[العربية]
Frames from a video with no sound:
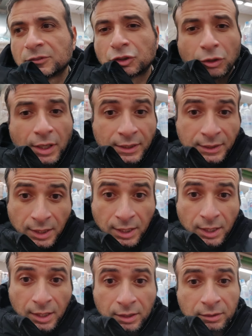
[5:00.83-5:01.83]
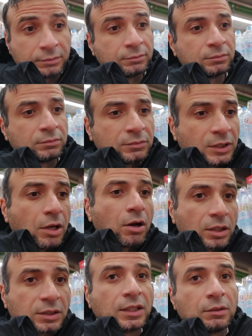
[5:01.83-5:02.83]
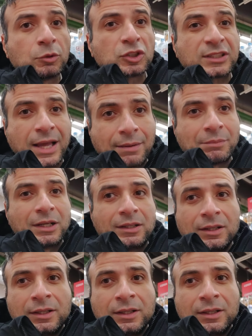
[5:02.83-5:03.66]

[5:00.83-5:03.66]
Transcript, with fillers: شغلانه ايه تجاره المستعمل